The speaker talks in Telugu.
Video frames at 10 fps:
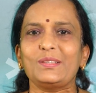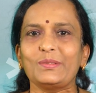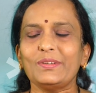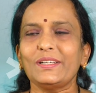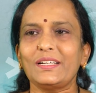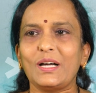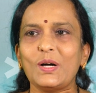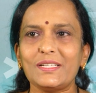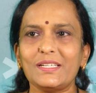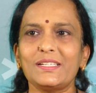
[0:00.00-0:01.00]
సో ఈ
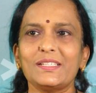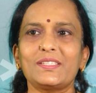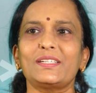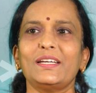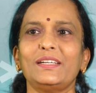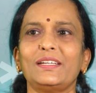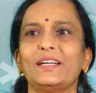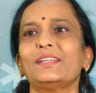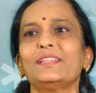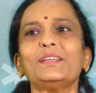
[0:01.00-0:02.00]
లార్జ్ ఇంటెస్టైన్
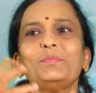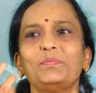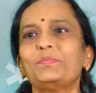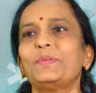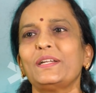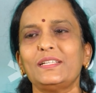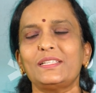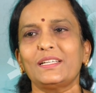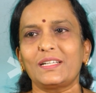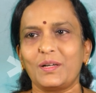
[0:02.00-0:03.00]
అనేది పని
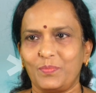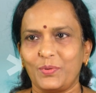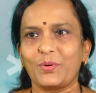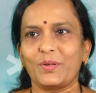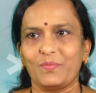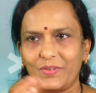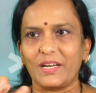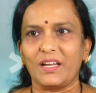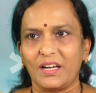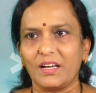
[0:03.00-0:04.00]
చేయకపోవడం వల్ల